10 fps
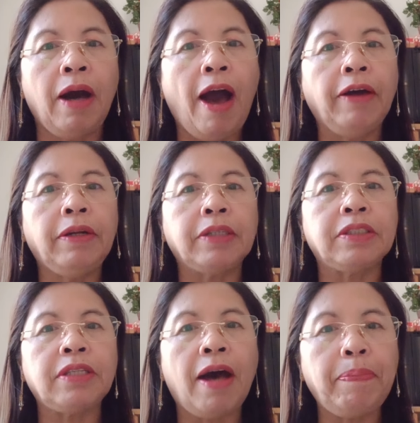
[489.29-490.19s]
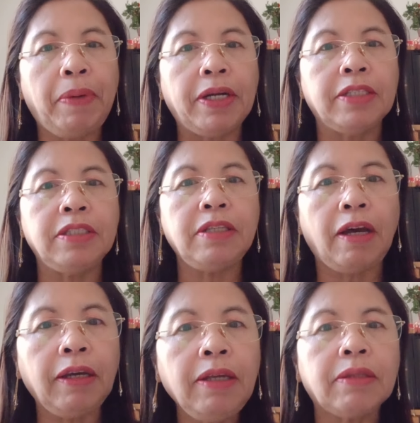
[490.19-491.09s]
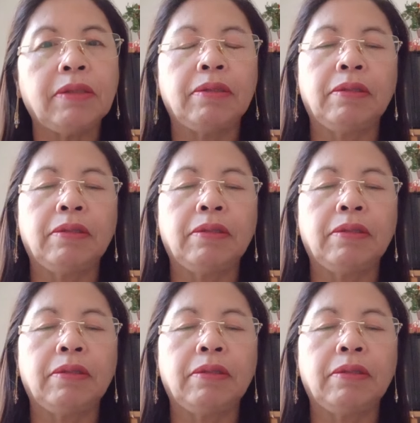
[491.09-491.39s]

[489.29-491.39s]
ang nagsaper ng sakit